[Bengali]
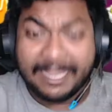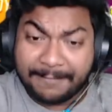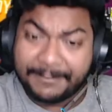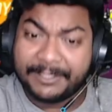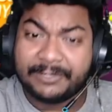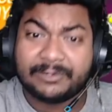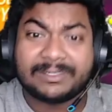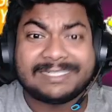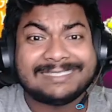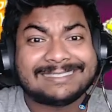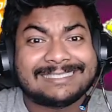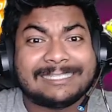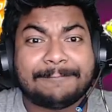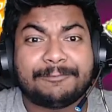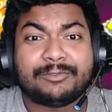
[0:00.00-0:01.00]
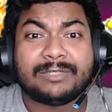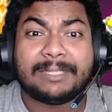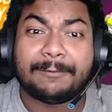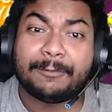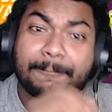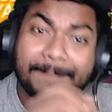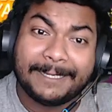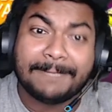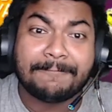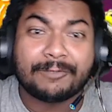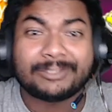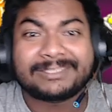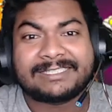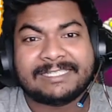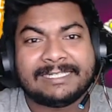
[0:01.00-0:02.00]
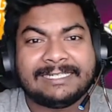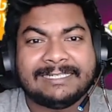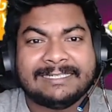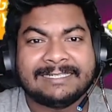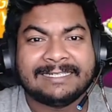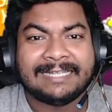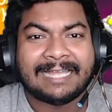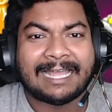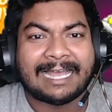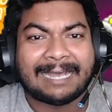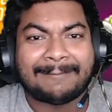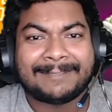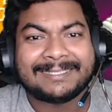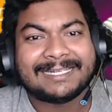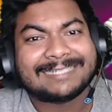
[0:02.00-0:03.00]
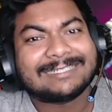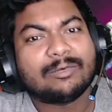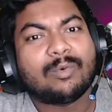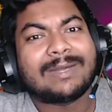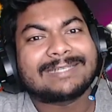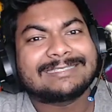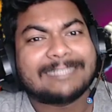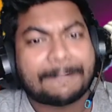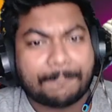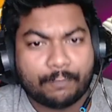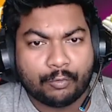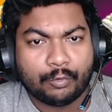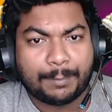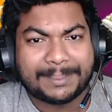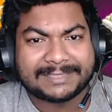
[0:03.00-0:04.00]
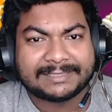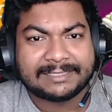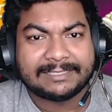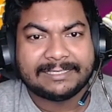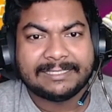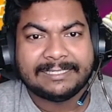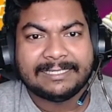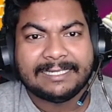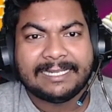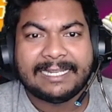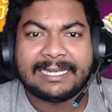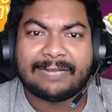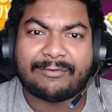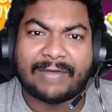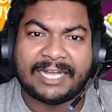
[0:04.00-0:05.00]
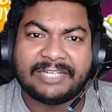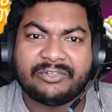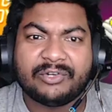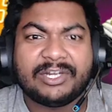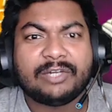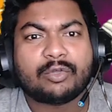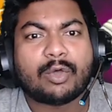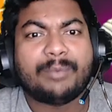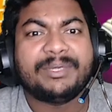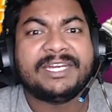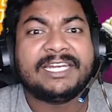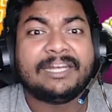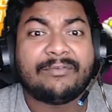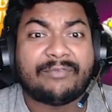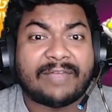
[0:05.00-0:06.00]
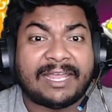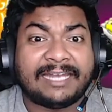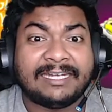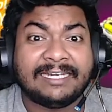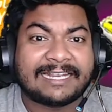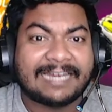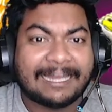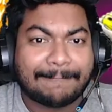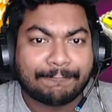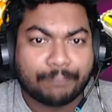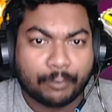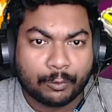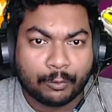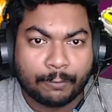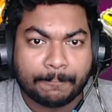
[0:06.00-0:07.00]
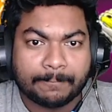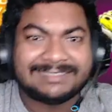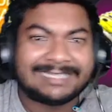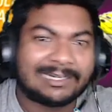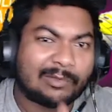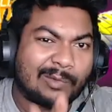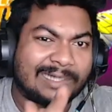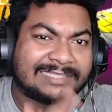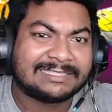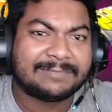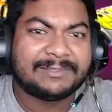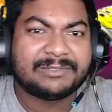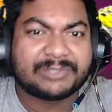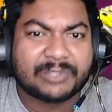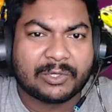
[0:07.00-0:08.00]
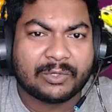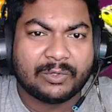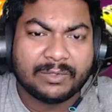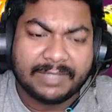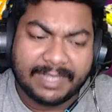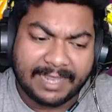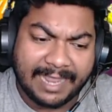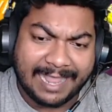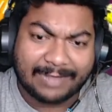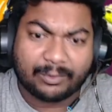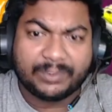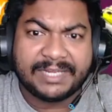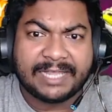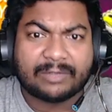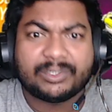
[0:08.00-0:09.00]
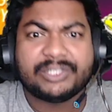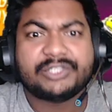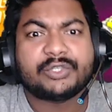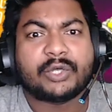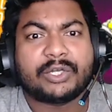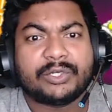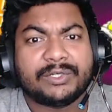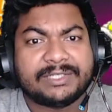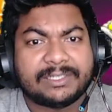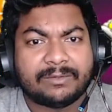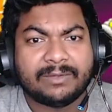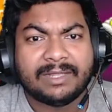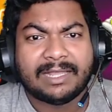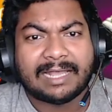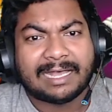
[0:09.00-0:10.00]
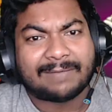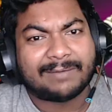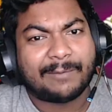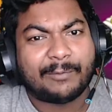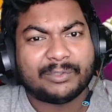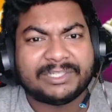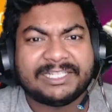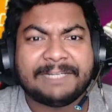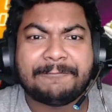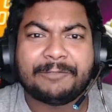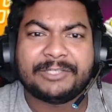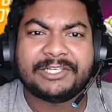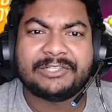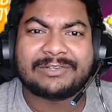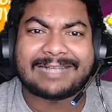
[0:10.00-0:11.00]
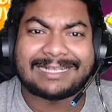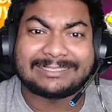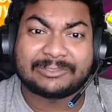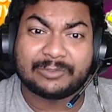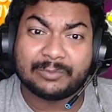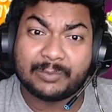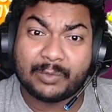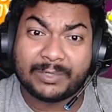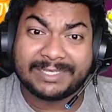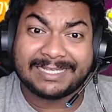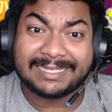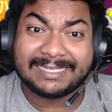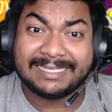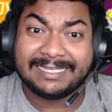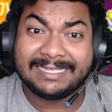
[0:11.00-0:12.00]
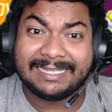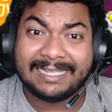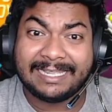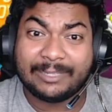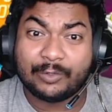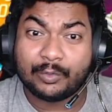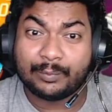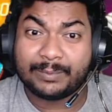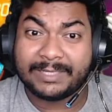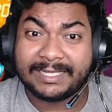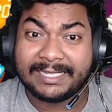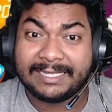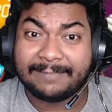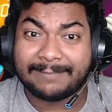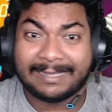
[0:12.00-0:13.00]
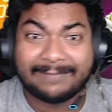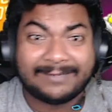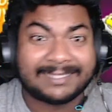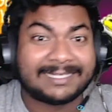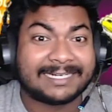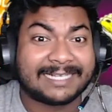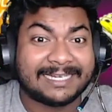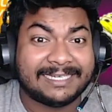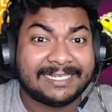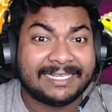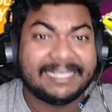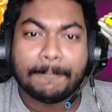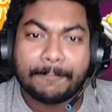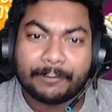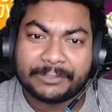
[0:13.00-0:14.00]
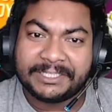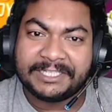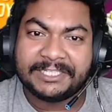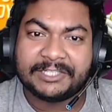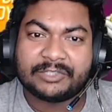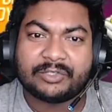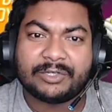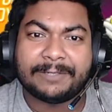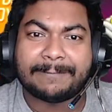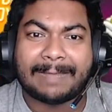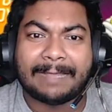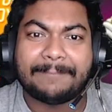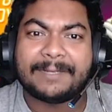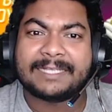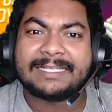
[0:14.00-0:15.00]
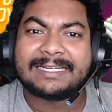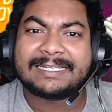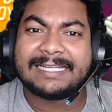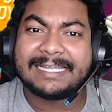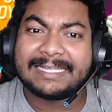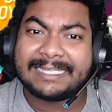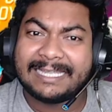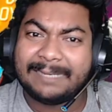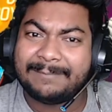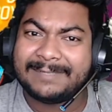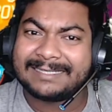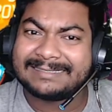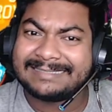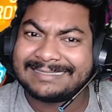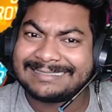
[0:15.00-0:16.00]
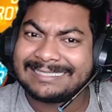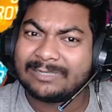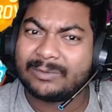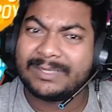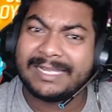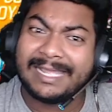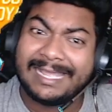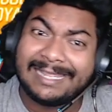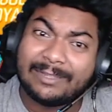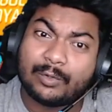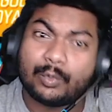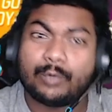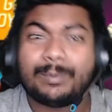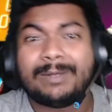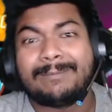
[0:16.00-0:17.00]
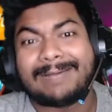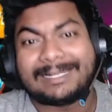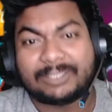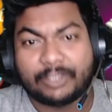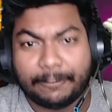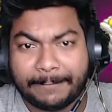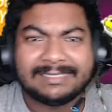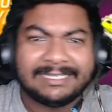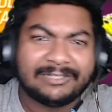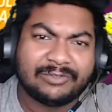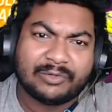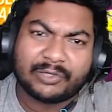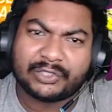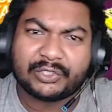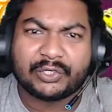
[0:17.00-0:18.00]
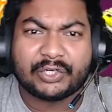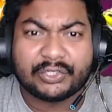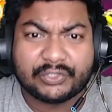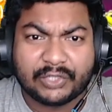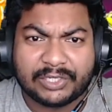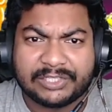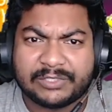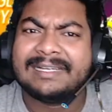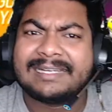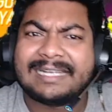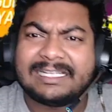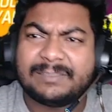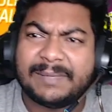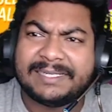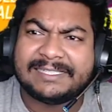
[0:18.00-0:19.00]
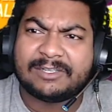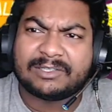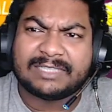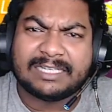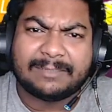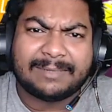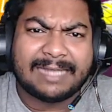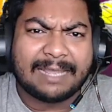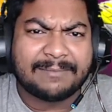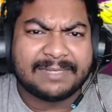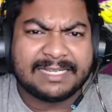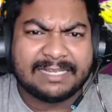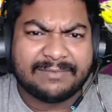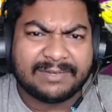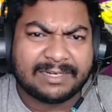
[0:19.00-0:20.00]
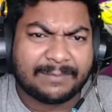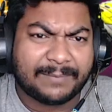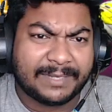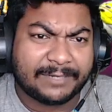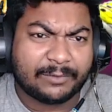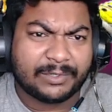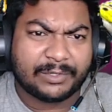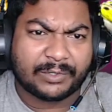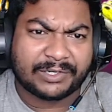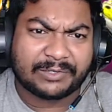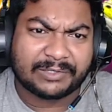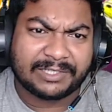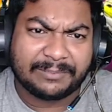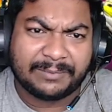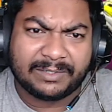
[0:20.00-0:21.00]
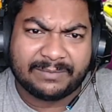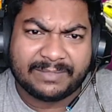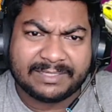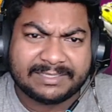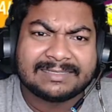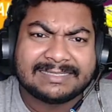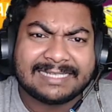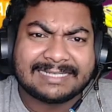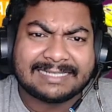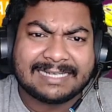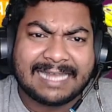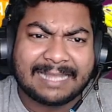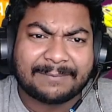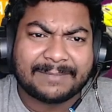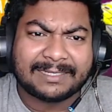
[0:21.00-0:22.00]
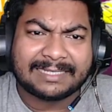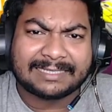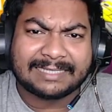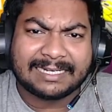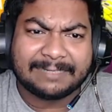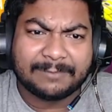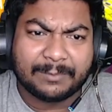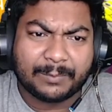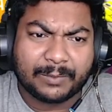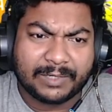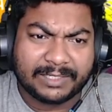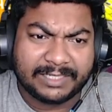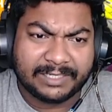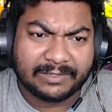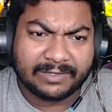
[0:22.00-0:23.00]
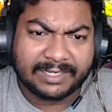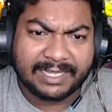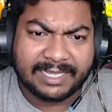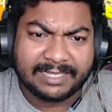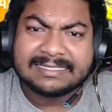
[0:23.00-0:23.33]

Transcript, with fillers: এই ভিডিওর ডিসক্রিপশন এবং পিন পোস্টে আমাদের একটা হোয়াটসঅ্যাপ গ্রুপ আছে এরা ফাইভ টু কিল কমিউনিটির ফ্যান ক্লাব গ্রুপ যারা হোয়াটসঅ্যাপ ইউজ করো এখনই এখনই জয়েন হয়ে যাও আমরা প্রতিদিন প্রতিনিয়ত কাস্টম করে থাকি এই গ্রুপ থেকে ভাই ব্রাদারকে নিয়ে প্রতিনিয়তই ভাই ব্রাদারকে গিফট দেওয়ার চেষ্টা করি এই গ্রুপের মাধ্যমে একটু কষ্ট করে জয়েন হয়ে যাও গাইজ বেশি কথা না বলে আমি ইভেন্টটা বের করি অনেক কথাই বলে ফেলেছি যা যা লাগবে না তা তা রিমুভ করে দিই ওকে